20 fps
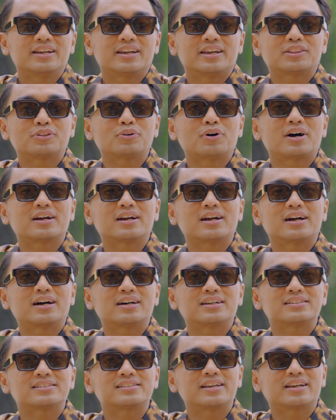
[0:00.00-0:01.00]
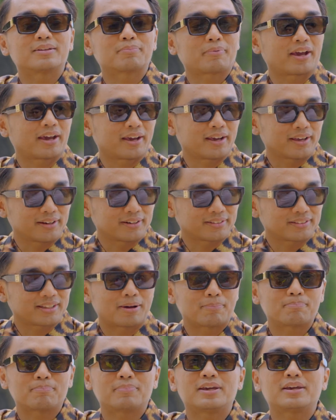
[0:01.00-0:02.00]
itu agak sedikit PR,
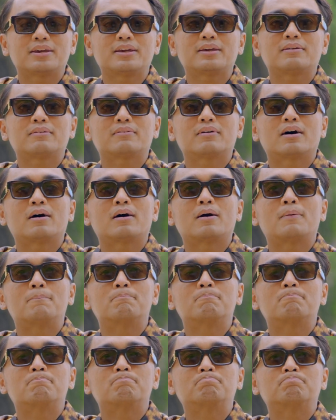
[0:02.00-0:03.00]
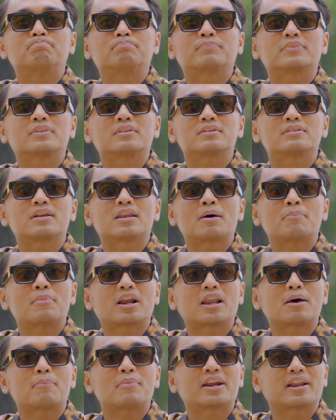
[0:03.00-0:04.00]
tapi um,
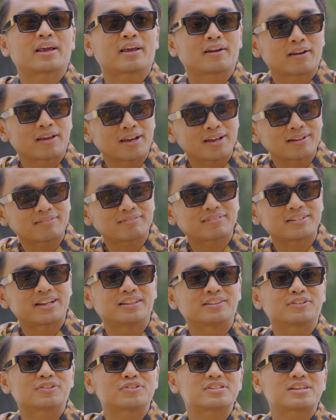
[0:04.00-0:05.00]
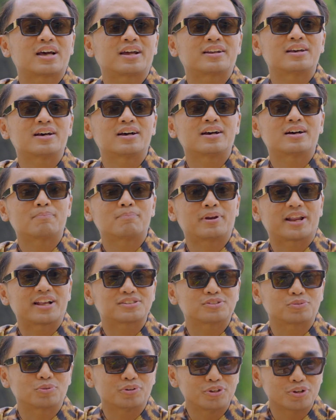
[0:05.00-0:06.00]
lama kelamaan enak dan terus ada
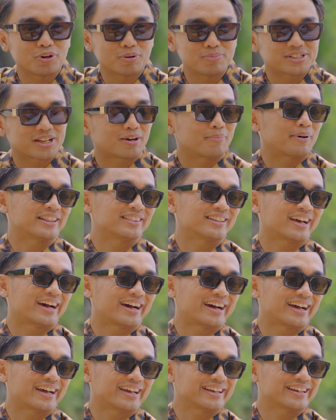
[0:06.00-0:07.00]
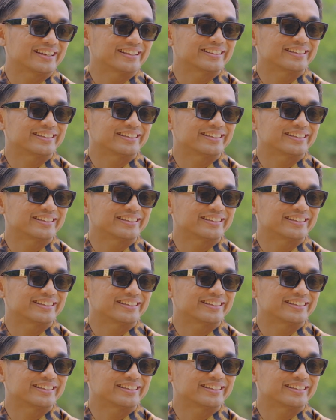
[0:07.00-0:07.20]
break studio bisa ke pantai